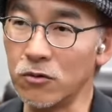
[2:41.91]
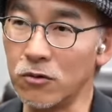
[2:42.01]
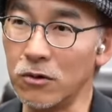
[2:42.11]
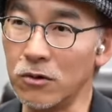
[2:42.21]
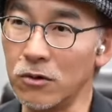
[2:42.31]

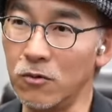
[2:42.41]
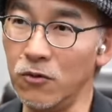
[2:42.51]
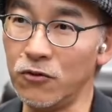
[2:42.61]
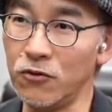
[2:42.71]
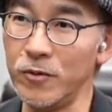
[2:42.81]
こも
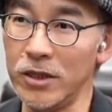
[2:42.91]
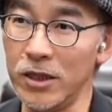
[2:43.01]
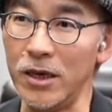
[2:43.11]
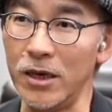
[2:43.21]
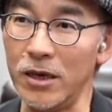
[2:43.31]
含め
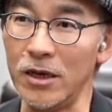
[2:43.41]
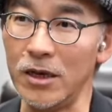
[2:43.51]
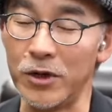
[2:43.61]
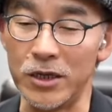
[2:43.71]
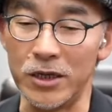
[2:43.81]
て、やっ
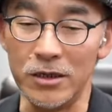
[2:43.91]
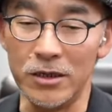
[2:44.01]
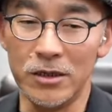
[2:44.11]
ぱり、